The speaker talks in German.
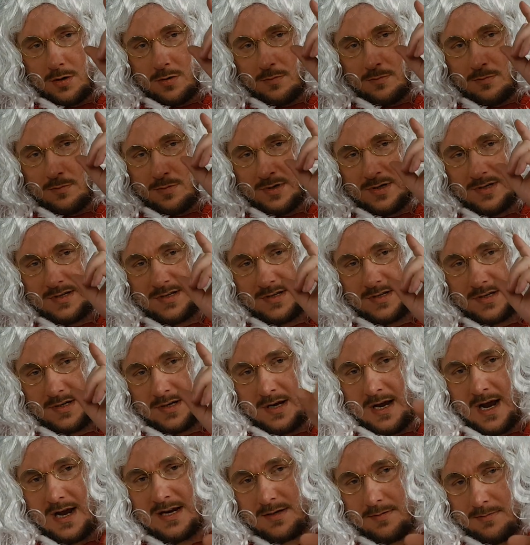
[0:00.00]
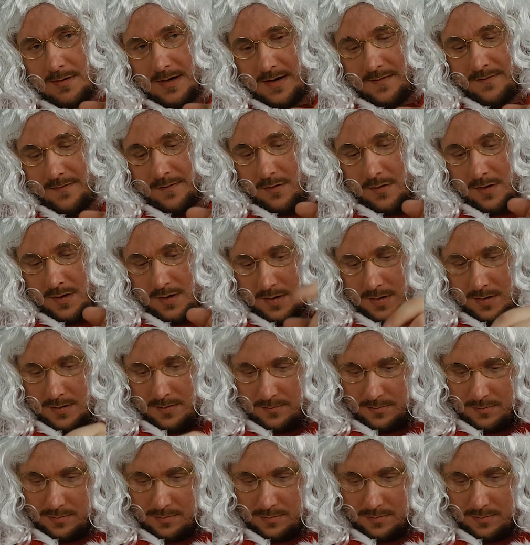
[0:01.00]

Bis gleich, meine Freunde.